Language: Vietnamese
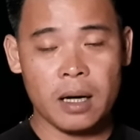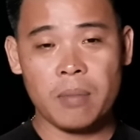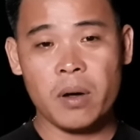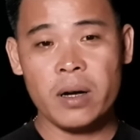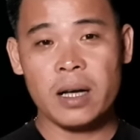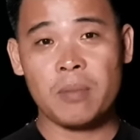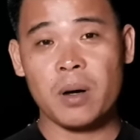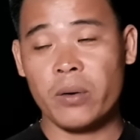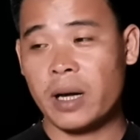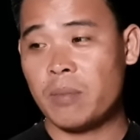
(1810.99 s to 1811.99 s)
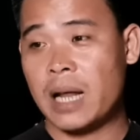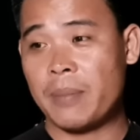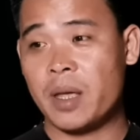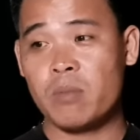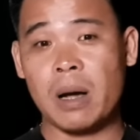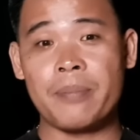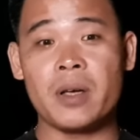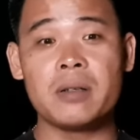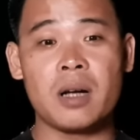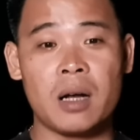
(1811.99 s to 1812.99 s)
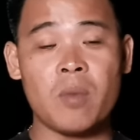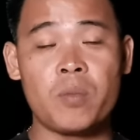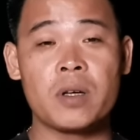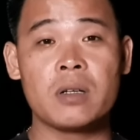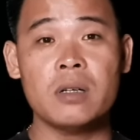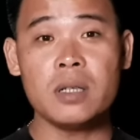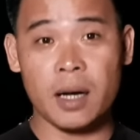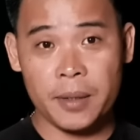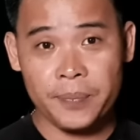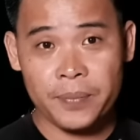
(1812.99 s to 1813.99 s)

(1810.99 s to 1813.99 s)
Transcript: ông nói là ông nội này ông làm gì ông mập dữ trời bụng chân ướng trời